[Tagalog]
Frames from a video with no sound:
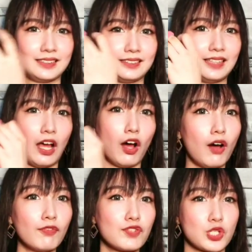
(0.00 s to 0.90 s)
na
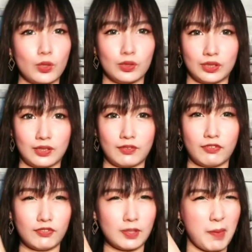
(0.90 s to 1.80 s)
off-shoulder.
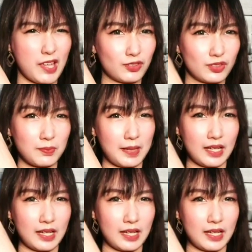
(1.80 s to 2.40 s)
50 pesos, di ba?